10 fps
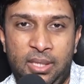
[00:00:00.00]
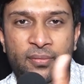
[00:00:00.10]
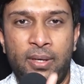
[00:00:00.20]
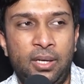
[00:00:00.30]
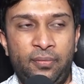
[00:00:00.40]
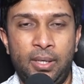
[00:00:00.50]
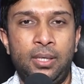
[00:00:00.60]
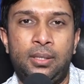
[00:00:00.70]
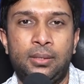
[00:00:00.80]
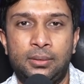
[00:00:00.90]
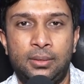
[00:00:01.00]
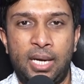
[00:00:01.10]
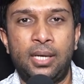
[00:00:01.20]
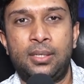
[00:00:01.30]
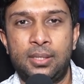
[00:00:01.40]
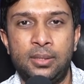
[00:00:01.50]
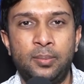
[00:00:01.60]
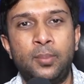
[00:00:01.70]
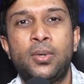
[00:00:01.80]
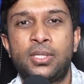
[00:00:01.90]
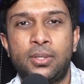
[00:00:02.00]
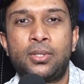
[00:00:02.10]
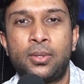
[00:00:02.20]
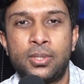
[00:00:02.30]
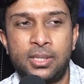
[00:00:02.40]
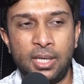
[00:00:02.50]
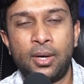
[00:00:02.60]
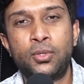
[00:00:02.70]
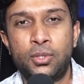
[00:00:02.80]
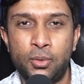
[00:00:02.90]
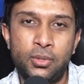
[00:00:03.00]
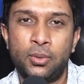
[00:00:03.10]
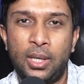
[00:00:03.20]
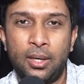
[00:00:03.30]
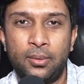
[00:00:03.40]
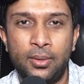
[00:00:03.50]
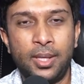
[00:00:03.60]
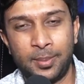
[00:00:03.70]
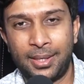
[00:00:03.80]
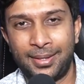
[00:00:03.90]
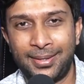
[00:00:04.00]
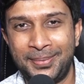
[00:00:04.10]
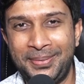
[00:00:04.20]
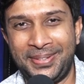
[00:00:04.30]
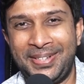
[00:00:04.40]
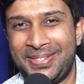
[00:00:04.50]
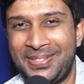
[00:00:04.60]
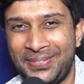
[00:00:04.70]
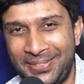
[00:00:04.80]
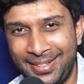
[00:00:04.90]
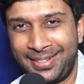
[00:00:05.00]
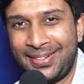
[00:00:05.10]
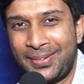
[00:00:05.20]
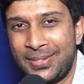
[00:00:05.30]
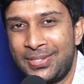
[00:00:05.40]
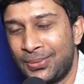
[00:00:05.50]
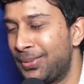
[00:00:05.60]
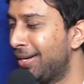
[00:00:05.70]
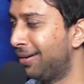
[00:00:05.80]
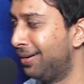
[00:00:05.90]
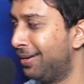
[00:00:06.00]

డిఫరెంట్ డిఫరెంట్ యాక్టర్స్ బిగ్ బాస్ హౌస్లోకి వస్తే హౌస్ చూస్తూ ఎలా ఉందో అది మాట్లాడదాం సో వీఆర్ హియర్ విత్ సూర్య